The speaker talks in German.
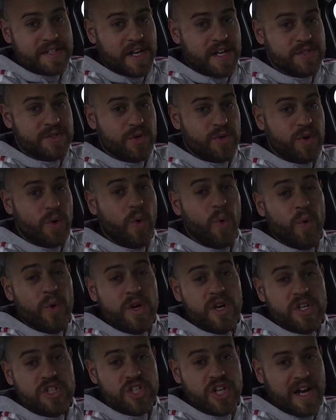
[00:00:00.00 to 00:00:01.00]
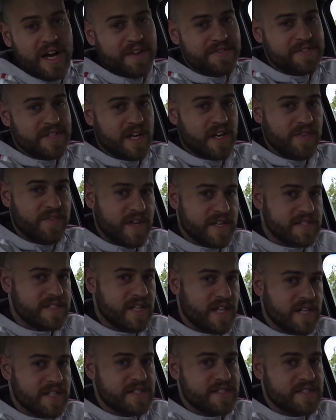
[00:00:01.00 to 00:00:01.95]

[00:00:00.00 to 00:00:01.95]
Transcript: also ohne Schlafsack wäre es da